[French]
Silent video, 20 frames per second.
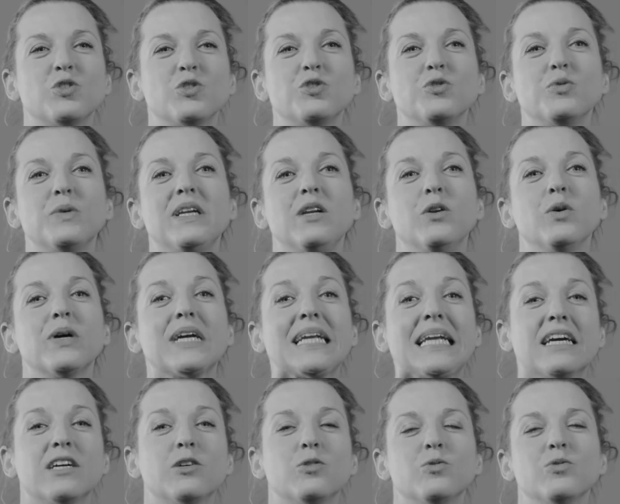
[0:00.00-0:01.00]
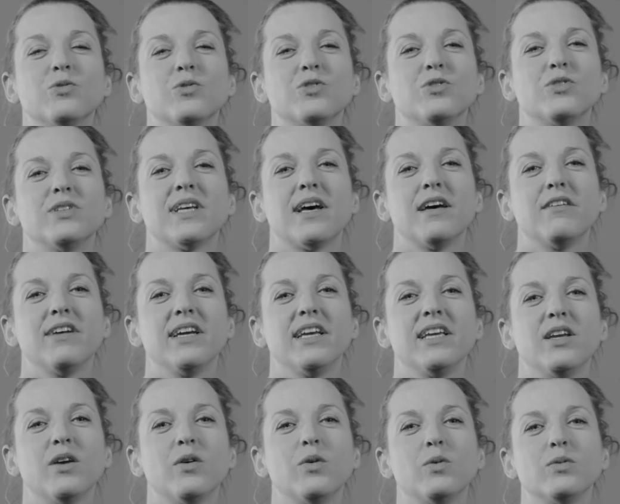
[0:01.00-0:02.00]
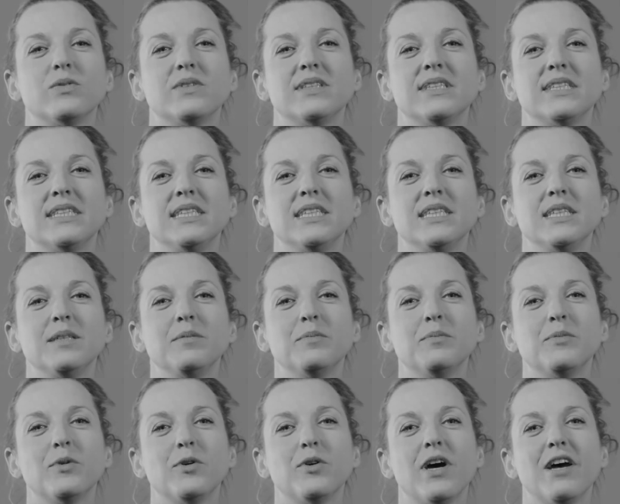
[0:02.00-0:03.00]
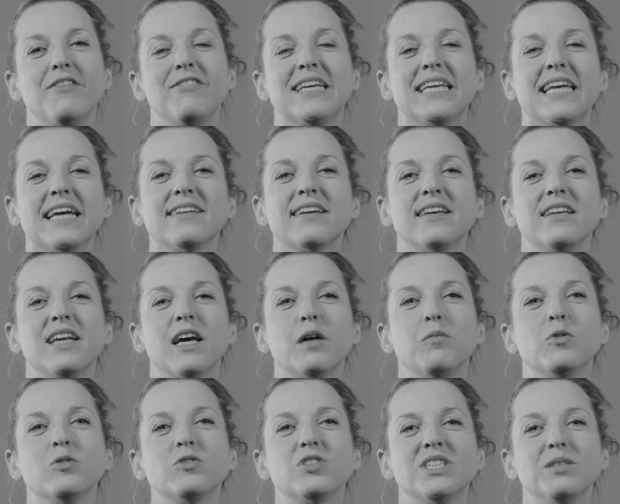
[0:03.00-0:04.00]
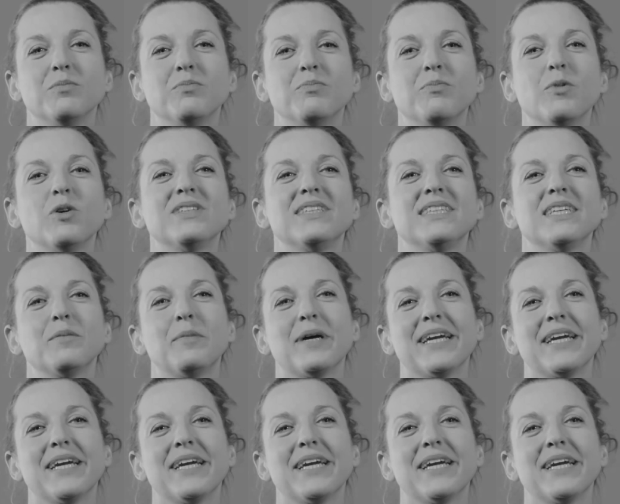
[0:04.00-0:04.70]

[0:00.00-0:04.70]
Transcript: Je suis Laurie Lacour, je travaille en team avec Catherine Hermans chez Mortier